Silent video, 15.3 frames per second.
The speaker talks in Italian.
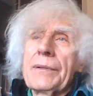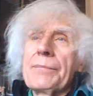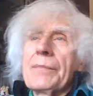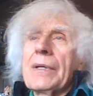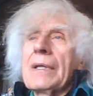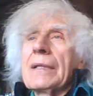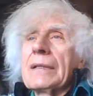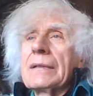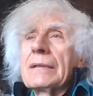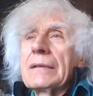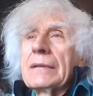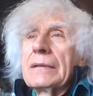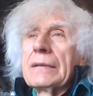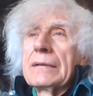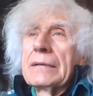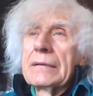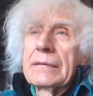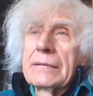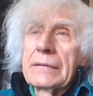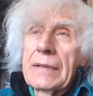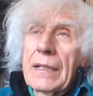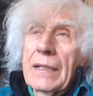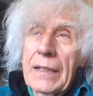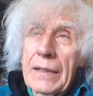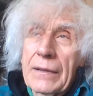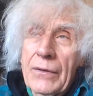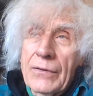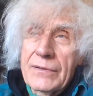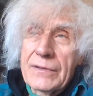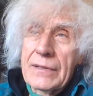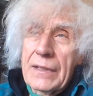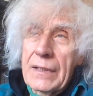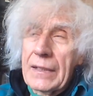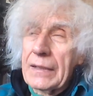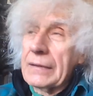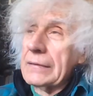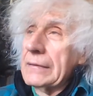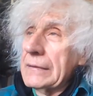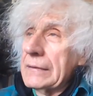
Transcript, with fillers: è mai nella nostra